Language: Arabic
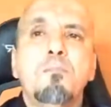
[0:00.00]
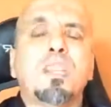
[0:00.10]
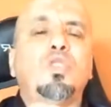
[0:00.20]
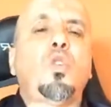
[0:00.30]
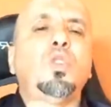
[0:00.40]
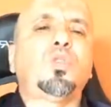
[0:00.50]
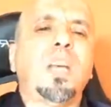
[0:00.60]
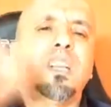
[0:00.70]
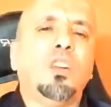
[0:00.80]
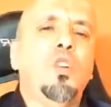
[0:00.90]
ما تكونش في
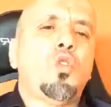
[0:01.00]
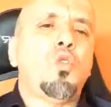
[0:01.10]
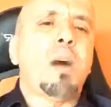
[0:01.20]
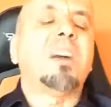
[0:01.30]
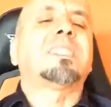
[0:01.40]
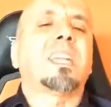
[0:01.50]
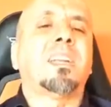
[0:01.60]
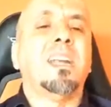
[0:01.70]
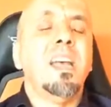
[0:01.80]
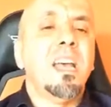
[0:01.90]
هذيك الحكومه
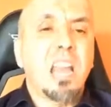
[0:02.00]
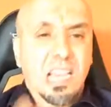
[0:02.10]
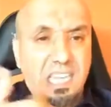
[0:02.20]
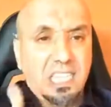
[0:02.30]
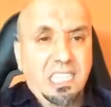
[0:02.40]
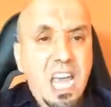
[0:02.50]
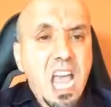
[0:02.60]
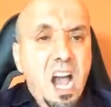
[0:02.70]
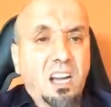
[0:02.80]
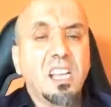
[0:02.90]
اصلا لكن
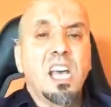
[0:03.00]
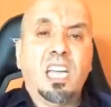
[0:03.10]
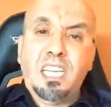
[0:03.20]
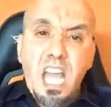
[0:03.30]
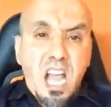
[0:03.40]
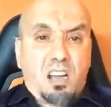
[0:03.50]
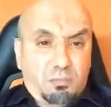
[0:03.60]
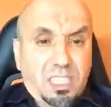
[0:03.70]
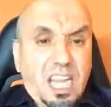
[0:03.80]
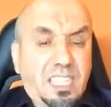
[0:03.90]
حنايا حنايا
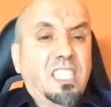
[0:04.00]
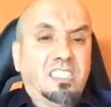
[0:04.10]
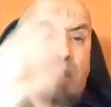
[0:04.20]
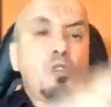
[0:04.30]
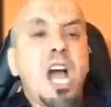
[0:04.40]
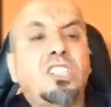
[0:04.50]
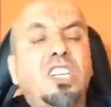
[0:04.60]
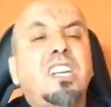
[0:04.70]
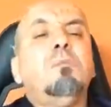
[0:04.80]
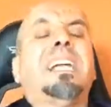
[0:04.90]
مساكن حتى
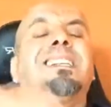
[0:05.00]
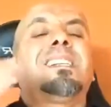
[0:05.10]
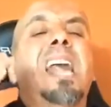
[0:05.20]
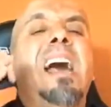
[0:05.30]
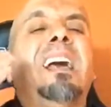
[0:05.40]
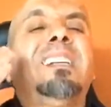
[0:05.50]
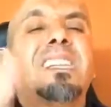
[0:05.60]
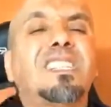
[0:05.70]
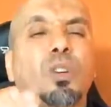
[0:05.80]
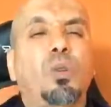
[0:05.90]
مهاجرين ما عندناش الحق
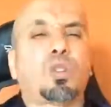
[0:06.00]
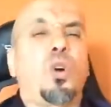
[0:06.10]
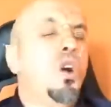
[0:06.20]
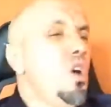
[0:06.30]
حتى نصوتوا